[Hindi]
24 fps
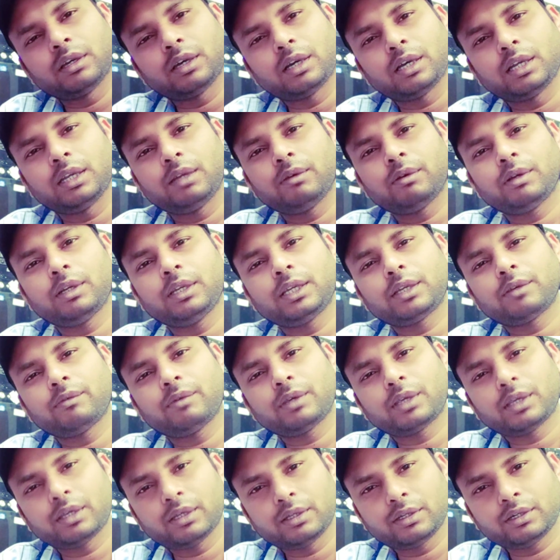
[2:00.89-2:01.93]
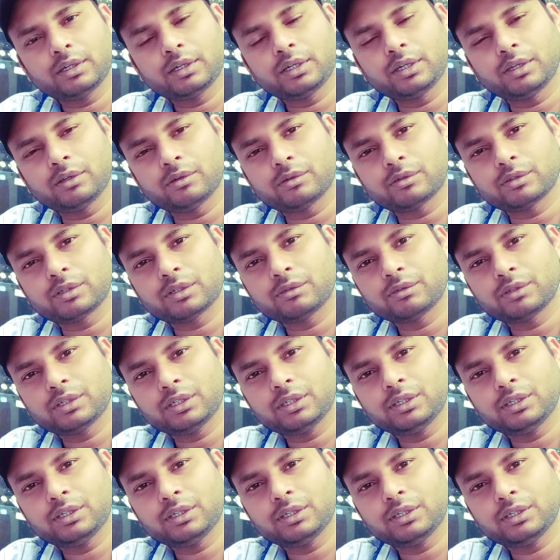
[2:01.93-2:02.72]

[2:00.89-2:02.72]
आने वाले एक वीक के अंदर ठीक हो जाऊँगा